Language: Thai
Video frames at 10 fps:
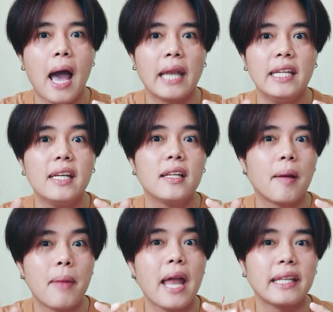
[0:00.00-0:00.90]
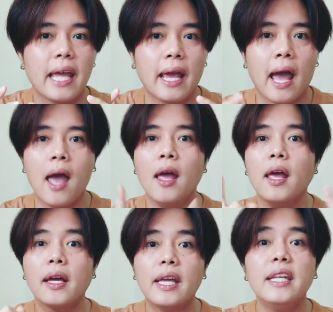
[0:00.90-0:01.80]
งานที่ทำงานเก่งอ่ะ
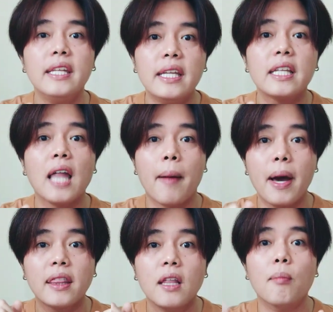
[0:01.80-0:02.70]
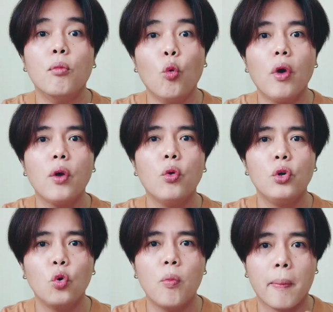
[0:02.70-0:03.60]
กลิ่นนี้จะสามารถเสริมลุกให้คุณ
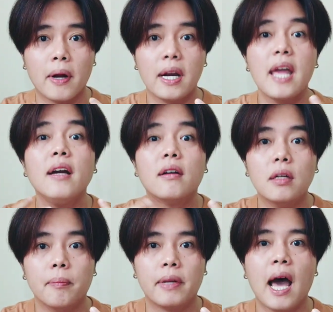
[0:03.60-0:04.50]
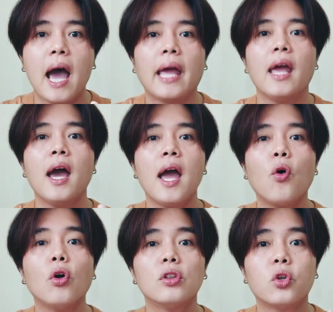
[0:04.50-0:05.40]
ดูแบบเคร่งขรึมได้ให้
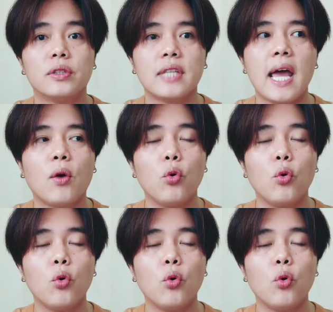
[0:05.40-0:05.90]
คนสนใจ